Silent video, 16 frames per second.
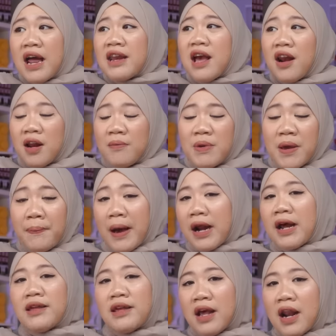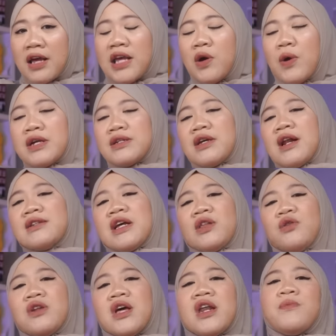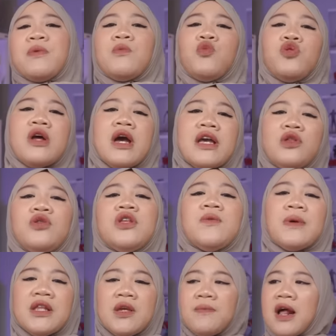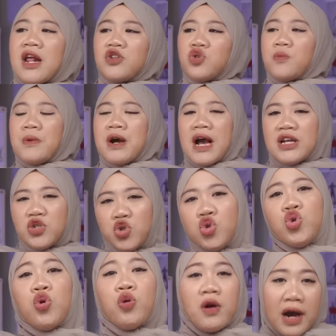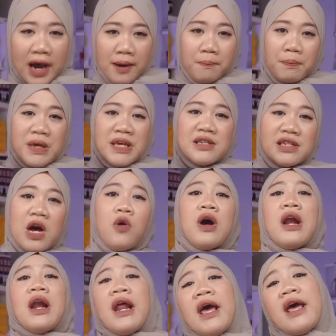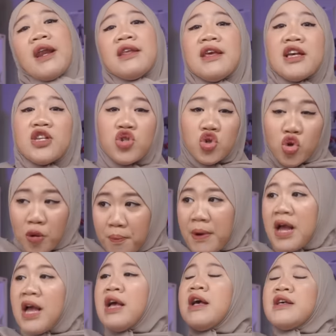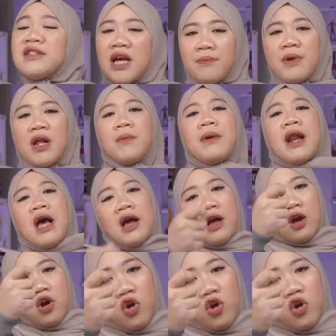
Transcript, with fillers: Dan yang lebih parahnya lagi, Wak, salah satu dari pemuda itu tiba-tiba langsung mengacungkan pisau ke lehernya Sum sambil bilang,